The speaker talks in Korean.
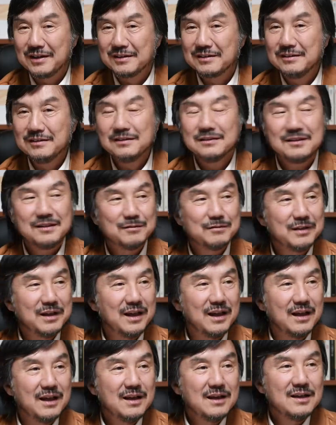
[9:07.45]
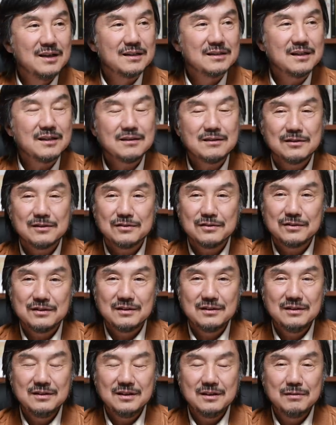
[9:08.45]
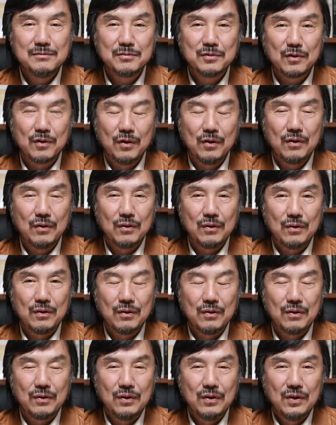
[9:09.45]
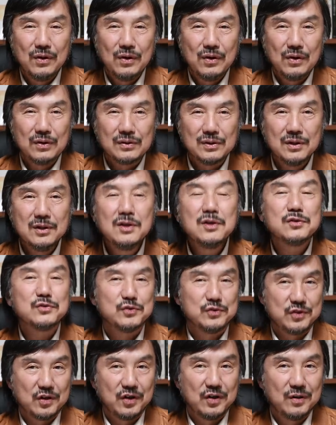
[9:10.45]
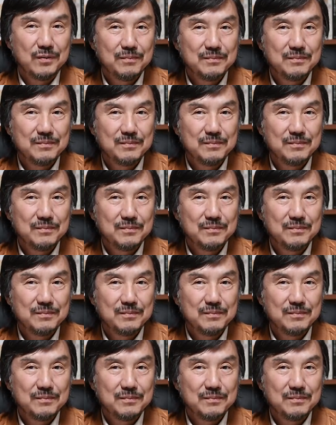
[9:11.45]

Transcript: 그런 것 때문에 샷더 소리를 일부러 어, 들려주죠.